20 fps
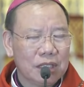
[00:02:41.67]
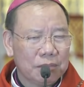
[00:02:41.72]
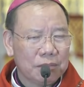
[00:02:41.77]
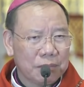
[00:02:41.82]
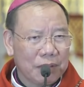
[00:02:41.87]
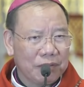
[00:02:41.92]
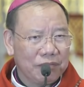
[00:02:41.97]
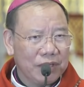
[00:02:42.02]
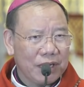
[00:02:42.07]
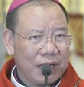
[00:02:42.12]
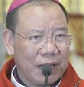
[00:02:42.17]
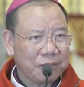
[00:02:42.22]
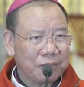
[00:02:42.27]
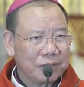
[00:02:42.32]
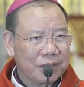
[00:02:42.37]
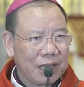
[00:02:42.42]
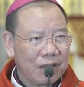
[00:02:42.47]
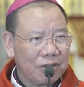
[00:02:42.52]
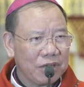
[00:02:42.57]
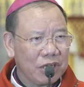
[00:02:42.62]
Bởi vì làm
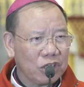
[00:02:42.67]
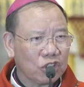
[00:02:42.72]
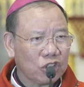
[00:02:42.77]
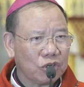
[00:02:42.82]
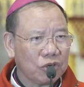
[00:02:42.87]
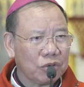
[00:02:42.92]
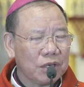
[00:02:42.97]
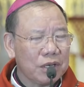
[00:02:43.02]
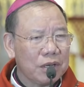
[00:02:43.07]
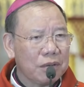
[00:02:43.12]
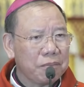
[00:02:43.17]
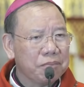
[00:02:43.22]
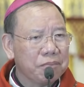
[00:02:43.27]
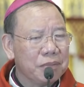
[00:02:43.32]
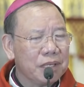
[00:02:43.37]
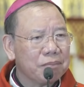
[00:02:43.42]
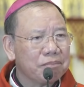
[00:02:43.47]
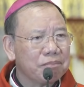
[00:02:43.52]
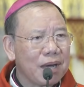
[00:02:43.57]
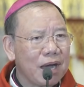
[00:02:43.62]
sao để cho
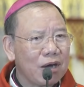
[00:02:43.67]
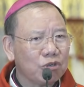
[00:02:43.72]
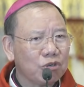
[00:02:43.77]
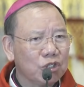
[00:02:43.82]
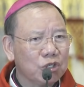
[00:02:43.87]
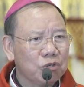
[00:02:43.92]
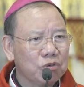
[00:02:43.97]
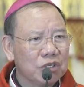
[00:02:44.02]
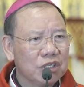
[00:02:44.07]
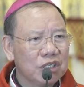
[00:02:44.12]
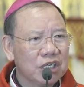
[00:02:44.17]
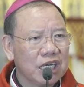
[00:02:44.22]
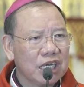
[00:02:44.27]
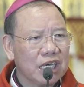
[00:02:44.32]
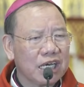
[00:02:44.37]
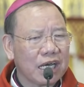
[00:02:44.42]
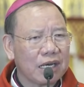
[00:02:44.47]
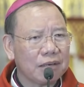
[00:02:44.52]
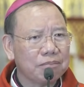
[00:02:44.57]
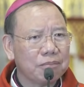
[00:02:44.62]
biết bao nhiêu người
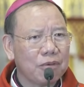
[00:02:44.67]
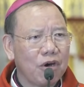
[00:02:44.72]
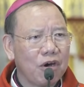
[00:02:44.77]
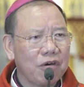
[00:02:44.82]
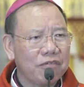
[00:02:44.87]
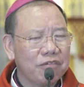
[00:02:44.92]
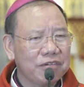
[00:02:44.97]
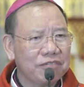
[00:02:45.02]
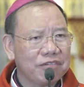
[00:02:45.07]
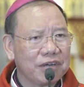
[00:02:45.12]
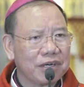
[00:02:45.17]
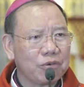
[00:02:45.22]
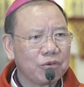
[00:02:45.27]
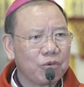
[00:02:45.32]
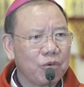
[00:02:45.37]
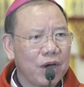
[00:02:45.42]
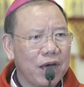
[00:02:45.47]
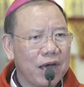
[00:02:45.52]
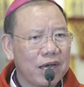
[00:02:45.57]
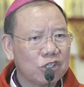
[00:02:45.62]
gắn bó với văn
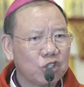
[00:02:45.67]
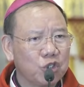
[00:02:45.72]
hóa,